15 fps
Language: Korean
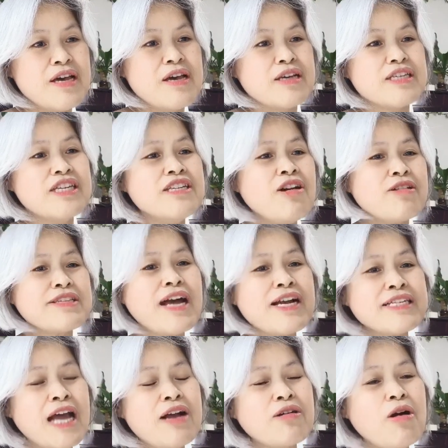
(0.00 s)

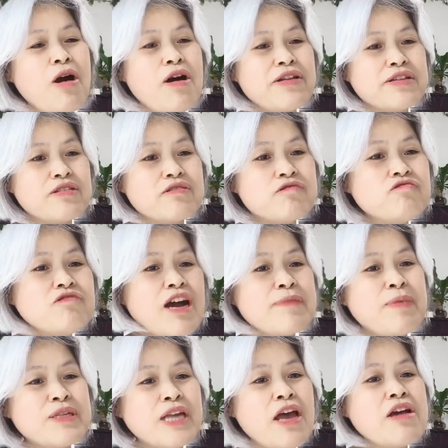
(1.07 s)
인혁당 사건 누가
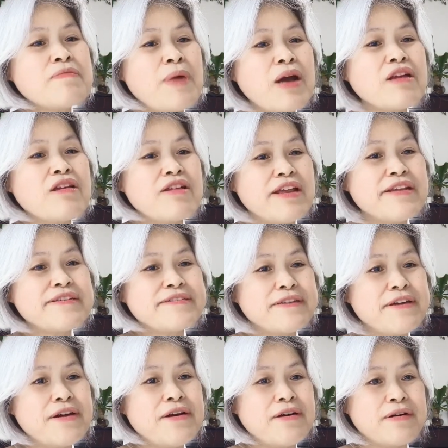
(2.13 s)
사형 판결
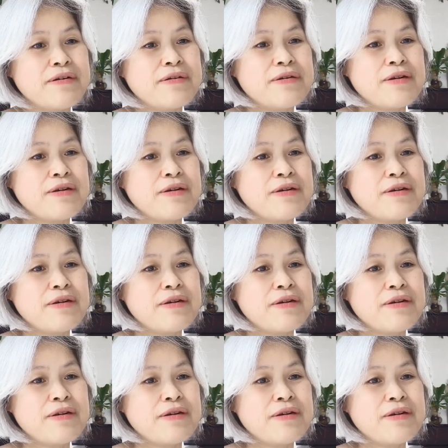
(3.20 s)
내렸어요?